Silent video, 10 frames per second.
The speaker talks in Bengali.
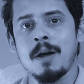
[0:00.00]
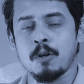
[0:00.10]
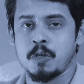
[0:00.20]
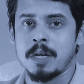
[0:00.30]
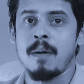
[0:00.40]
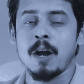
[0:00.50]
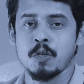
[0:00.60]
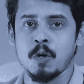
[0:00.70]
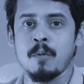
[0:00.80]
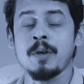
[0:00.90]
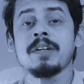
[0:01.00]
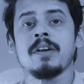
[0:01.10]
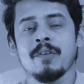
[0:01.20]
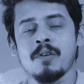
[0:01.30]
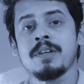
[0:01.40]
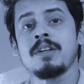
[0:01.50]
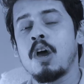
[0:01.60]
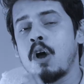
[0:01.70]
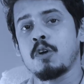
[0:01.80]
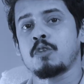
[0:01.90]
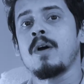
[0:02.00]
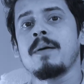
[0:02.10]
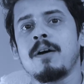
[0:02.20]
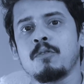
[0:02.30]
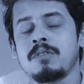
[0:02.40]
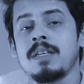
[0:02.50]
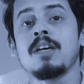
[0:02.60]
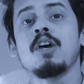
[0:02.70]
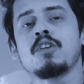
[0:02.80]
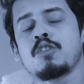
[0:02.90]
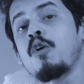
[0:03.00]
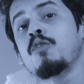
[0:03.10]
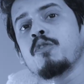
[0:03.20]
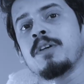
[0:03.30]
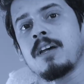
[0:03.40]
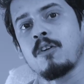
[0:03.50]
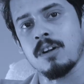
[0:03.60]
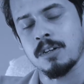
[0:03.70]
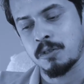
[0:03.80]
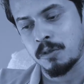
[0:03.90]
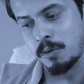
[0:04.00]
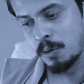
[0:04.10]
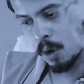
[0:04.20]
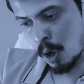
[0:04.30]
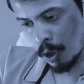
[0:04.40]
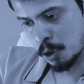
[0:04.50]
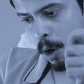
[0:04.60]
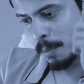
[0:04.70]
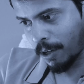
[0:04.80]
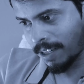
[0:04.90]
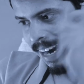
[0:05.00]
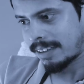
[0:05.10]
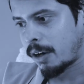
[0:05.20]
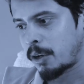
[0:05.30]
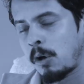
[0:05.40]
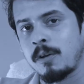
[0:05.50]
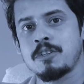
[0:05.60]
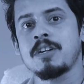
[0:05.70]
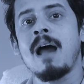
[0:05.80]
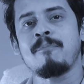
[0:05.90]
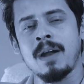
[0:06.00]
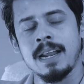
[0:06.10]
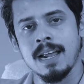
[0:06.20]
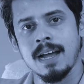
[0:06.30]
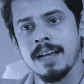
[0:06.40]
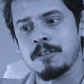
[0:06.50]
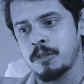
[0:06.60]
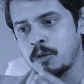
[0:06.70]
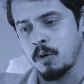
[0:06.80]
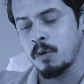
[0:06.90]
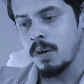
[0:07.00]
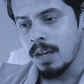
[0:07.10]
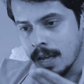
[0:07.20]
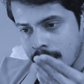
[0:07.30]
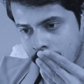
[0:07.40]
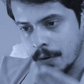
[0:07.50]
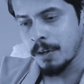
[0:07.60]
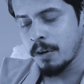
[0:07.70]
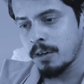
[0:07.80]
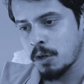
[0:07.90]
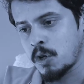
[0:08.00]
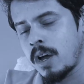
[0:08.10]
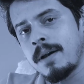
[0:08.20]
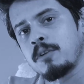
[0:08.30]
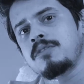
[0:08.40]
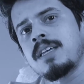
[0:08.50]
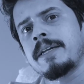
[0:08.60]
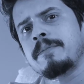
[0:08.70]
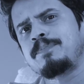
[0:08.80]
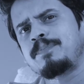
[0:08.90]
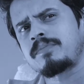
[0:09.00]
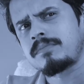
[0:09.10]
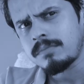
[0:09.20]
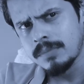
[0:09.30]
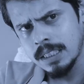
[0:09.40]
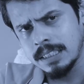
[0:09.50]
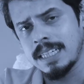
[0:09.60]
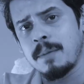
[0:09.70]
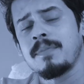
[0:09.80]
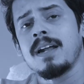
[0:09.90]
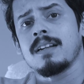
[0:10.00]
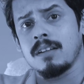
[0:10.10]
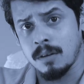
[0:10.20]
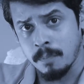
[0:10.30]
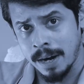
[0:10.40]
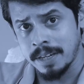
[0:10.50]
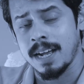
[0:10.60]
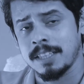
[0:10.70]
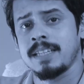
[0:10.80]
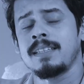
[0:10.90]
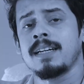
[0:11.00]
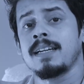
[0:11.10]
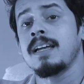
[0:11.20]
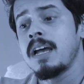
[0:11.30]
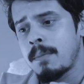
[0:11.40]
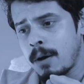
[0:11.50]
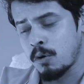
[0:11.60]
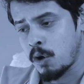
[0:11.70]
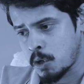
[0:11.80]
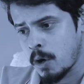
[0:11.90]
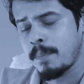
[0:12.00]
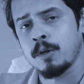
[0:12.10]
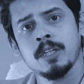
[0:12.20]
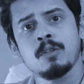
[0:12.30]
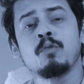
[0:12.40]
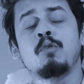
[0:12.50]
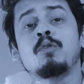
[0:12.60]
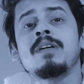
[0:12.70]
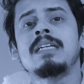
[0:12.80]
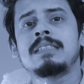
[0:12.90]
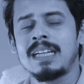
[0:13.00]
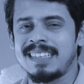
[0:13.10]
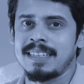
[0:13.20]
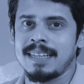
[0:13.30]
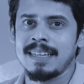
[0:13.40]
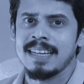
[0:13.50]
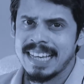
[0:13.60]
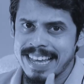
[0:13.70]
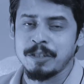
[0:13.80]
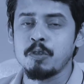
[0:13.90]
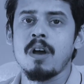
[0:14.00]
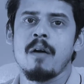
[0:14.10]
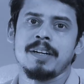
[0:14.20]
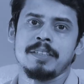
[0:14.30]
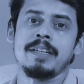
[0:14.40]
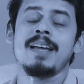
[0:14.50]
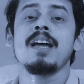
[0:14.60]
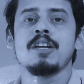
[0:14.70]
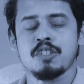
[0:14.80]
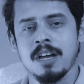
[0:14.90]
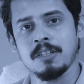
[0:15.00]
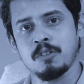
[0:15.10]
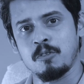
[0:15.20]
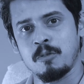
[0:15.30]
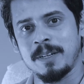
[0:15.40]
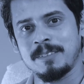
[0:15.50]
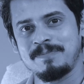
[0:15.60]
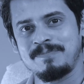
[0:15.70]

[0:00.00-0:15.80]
মানসিক ভারসাম্যহীন গৃহহীন অসহায় মানুষদের সহযোগিতা করার জন্য সবশেষে একটা রিকোয়েস্ট আপনার এলাকায় যদি কোনো গৃহহীন অসহায় মানুষ থাকে যে আপনার বাড়ির কাছেই থাকে বা কোনো অসহায় পথের কুকুর তাদেরকে একটু খাবার দিয়ে সাহায্য করবেন